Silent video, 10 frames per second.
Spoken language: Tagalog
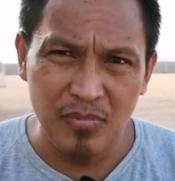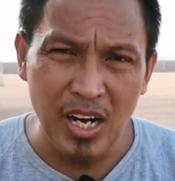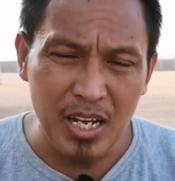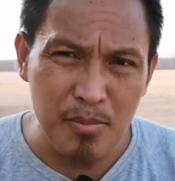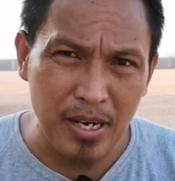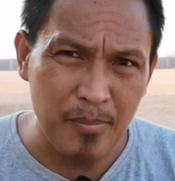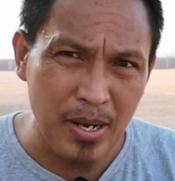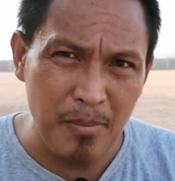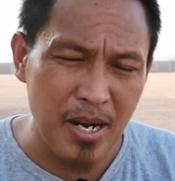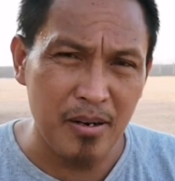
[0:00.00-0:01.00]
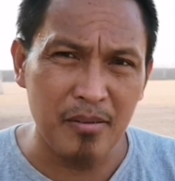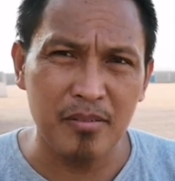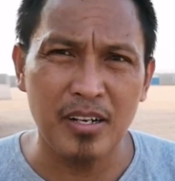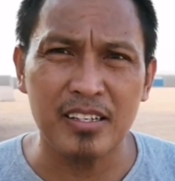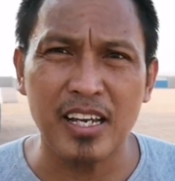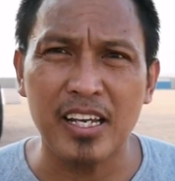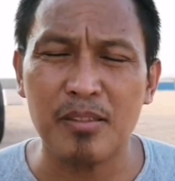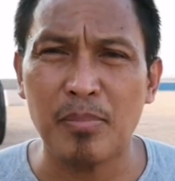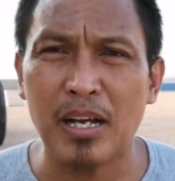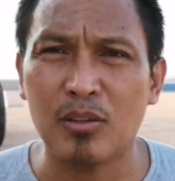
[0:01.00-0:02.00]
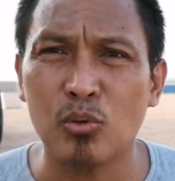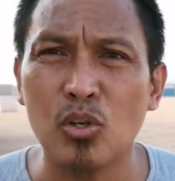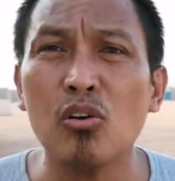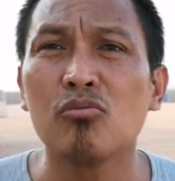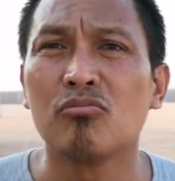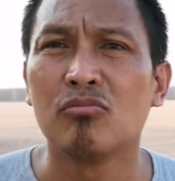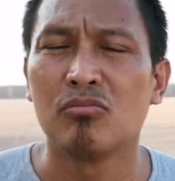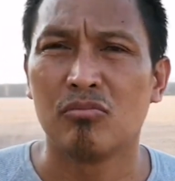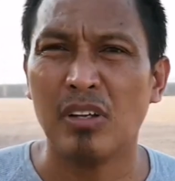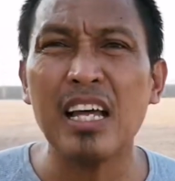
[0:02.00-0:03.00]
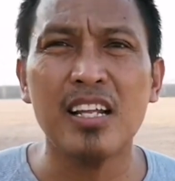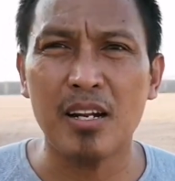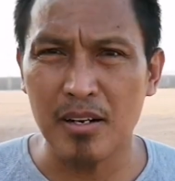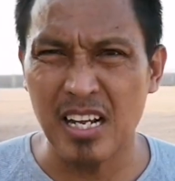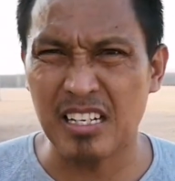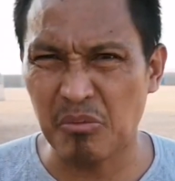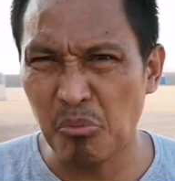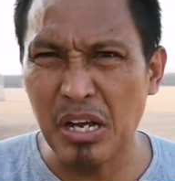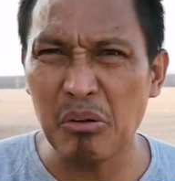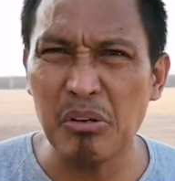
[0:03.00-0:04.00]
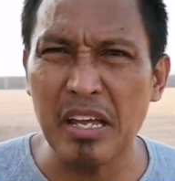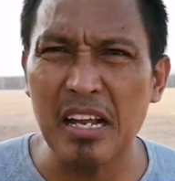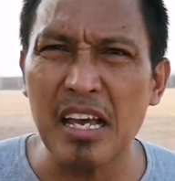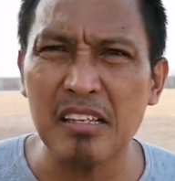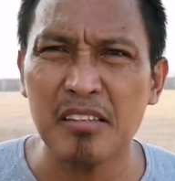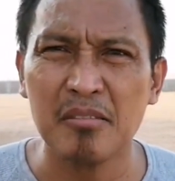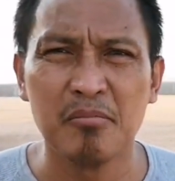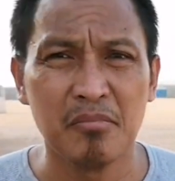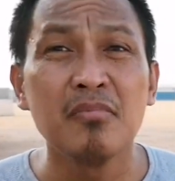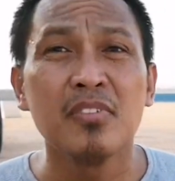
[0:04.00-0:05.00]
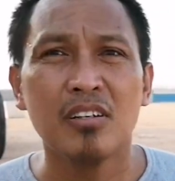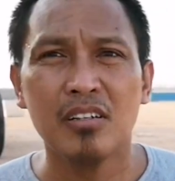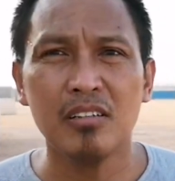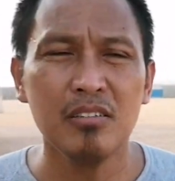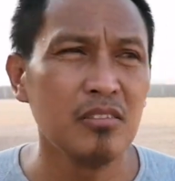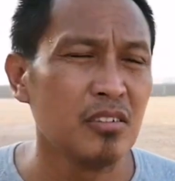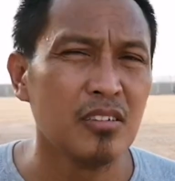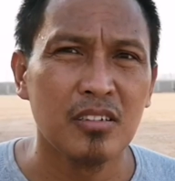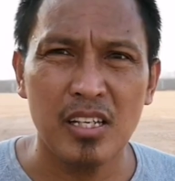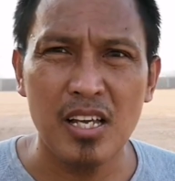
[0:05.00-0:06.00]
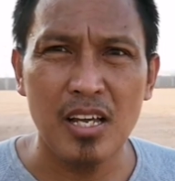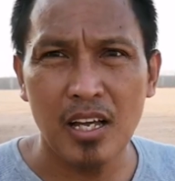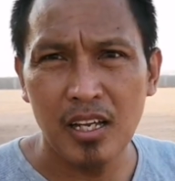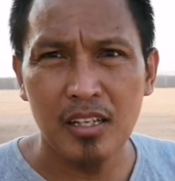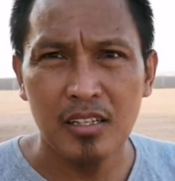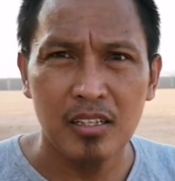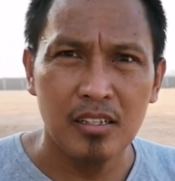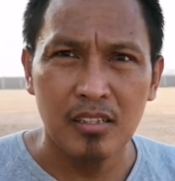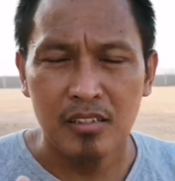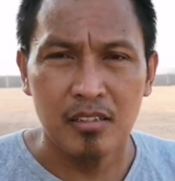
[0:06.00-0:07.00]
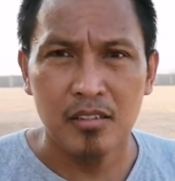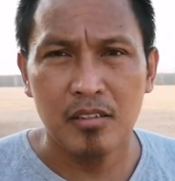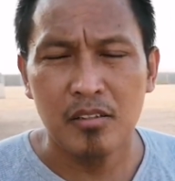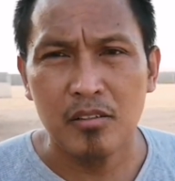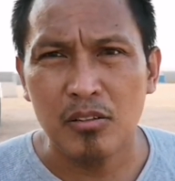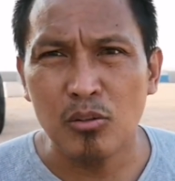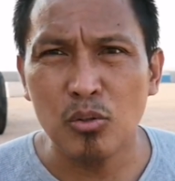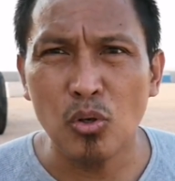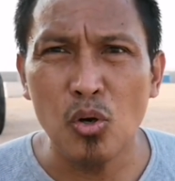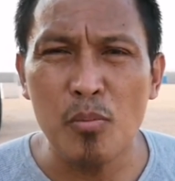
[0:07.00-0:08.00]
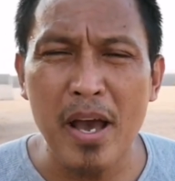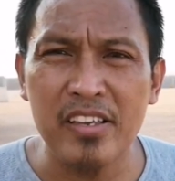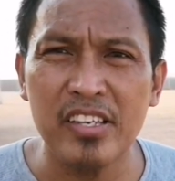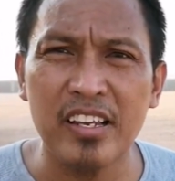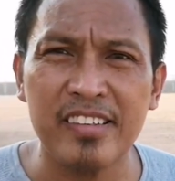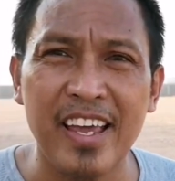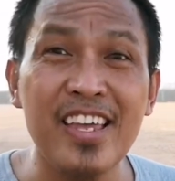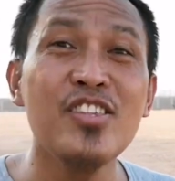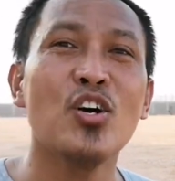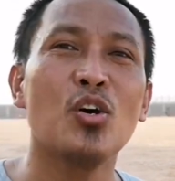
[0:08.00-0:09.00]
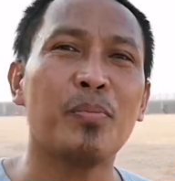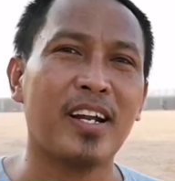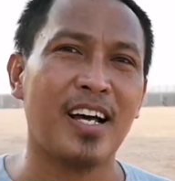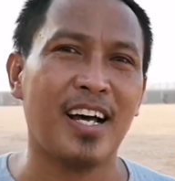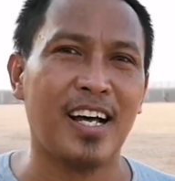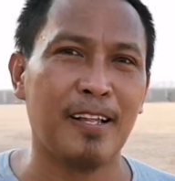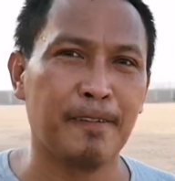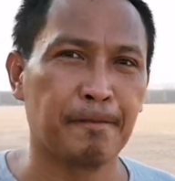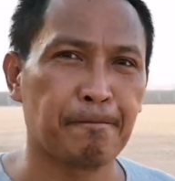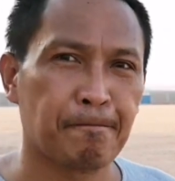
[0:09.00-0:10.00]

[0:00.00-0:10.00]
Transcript: wala kang maramdaman na sakit pag tusok. Ay, ah, nasubukan ko na yan guys. Oh, kaya gusto ko ma-share sa inyo para